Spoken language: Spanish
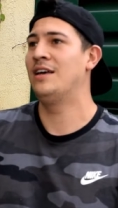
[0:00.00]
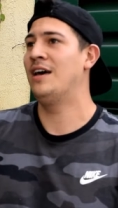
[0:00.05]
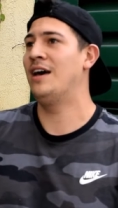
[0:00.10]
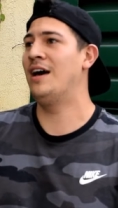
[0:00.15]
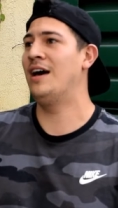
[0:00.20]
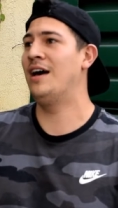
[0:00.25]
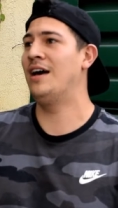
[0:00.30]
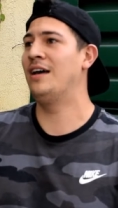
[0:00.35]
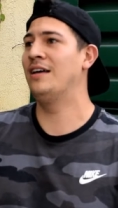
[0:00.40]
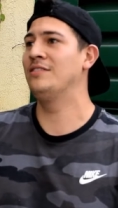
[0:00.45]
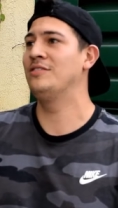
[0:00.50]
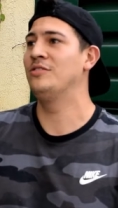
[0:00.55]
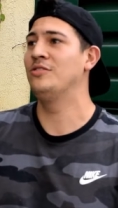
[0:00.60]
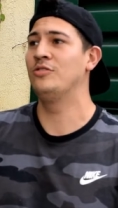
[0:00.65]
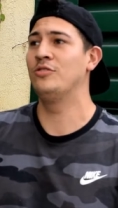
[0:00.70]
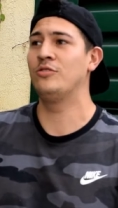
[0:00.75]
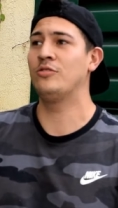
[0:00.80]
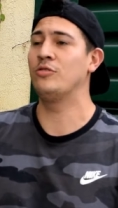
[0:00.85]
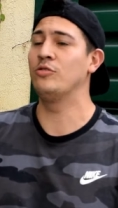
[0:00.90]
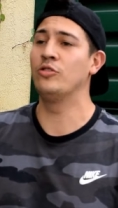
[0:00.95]
Ah,
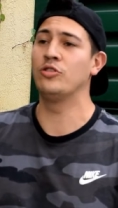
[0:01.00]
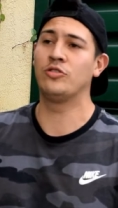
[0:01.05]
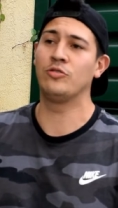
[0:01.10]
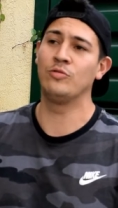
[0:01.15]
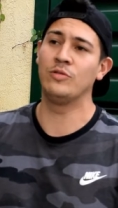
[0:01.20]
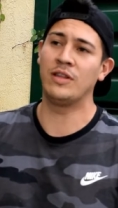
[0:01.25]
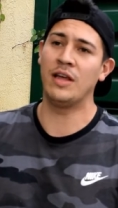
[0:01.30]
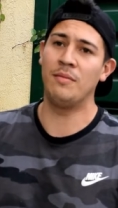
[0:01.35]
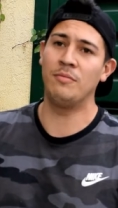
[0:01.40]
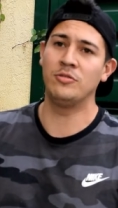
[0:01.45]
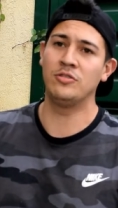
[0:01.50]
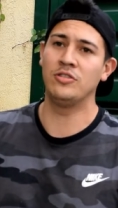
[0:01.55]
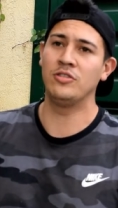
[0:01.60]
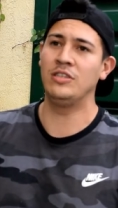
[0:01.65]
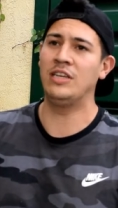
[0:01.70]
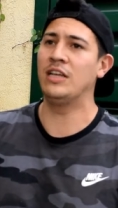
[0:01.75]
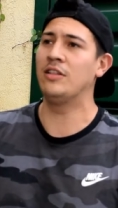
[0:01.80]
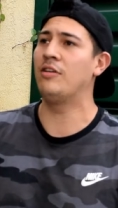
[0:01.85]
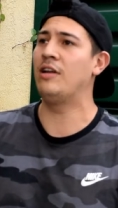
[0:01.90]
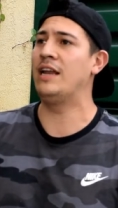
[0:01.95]
nos juntamos nos,
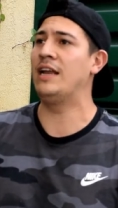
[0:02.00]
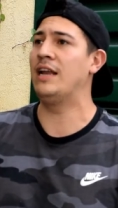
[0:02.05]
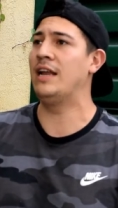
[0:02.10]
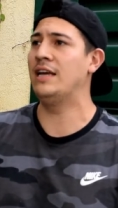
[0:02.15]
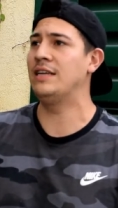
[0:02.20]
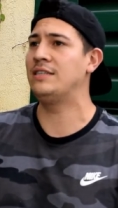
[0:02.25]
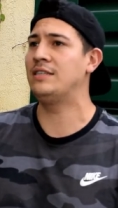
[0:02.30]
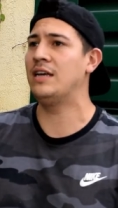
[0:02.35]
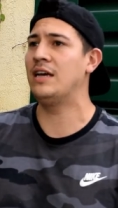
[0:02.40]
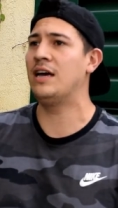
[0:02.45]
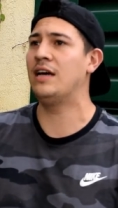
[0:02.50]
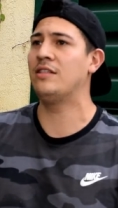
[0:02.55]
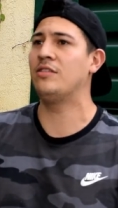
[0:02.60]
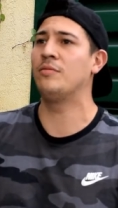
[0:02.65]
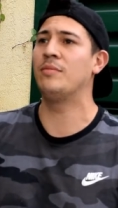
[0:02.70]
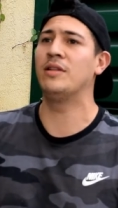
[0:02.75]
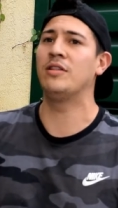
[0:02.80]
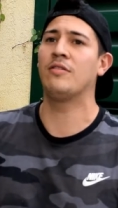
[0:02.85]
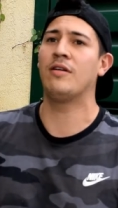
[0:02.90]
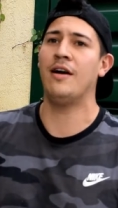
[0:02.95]
yendo a la iglesia,
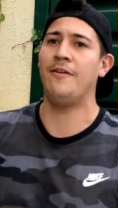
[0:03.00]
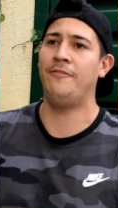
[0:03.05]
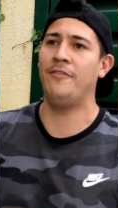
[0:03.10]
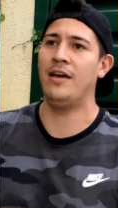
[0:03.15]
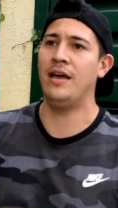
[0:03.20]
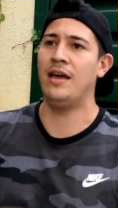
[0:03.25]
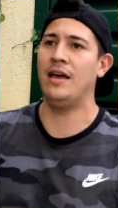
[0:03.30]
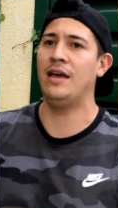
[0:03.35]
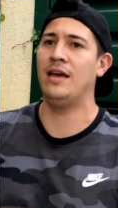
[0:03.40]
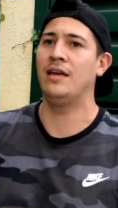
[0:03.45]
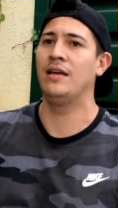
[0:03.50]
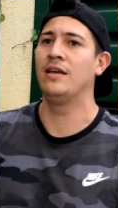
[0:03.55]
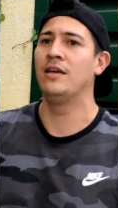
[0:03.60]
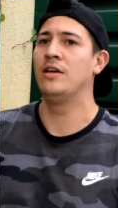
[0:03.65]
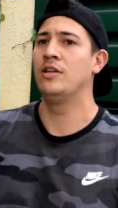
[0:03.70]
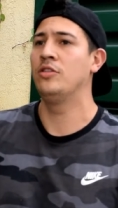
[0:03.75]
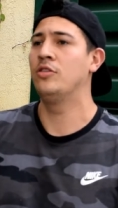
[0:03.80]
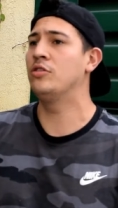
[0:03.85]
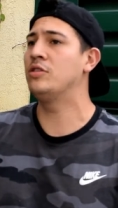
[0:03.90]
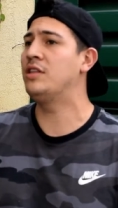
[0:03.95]
tomando café,
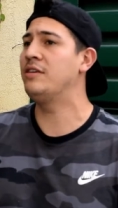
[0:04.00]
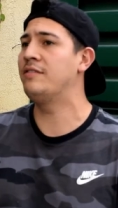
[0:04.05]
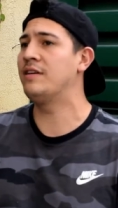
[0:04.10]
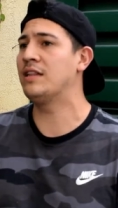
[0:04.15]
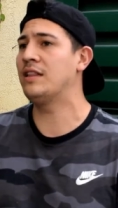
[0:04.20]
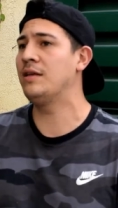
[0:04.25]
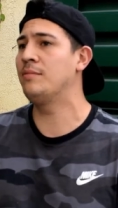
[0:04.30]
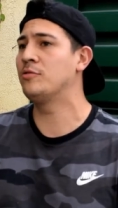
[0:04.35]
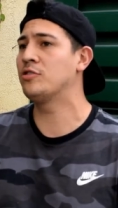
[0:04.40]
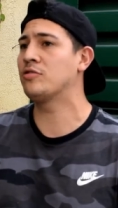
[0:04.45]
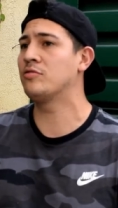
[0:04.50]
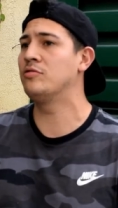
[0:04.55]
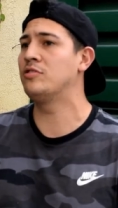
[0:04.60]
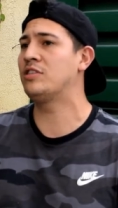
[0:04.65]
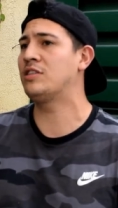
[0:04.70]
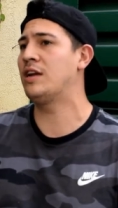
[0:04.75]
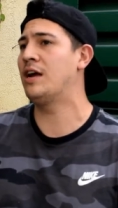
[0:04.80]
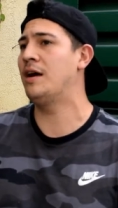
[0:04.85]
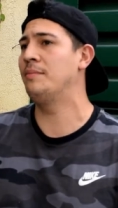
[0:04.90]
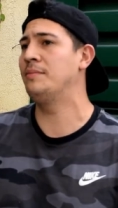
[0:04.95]
nos divertimos con
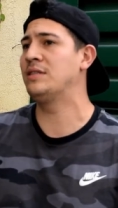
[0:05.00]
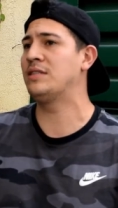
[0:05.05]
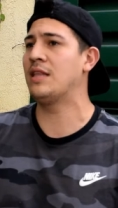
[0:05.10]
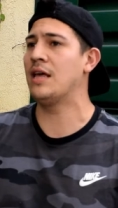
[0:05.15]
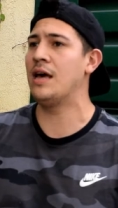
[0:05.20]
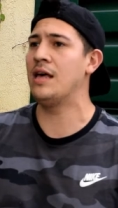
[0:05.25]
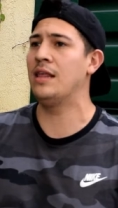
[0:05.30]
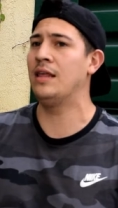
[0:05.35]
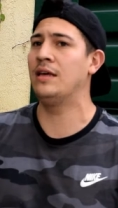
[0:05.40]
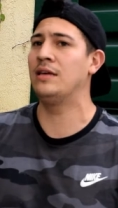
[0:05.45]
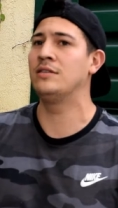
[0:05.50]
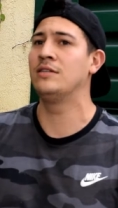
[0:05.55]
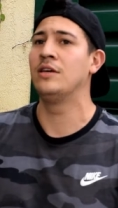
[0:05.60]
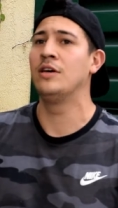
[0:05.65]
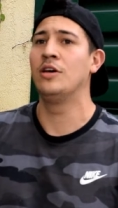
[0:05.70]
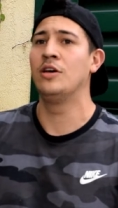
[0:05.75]
nuestras amistades,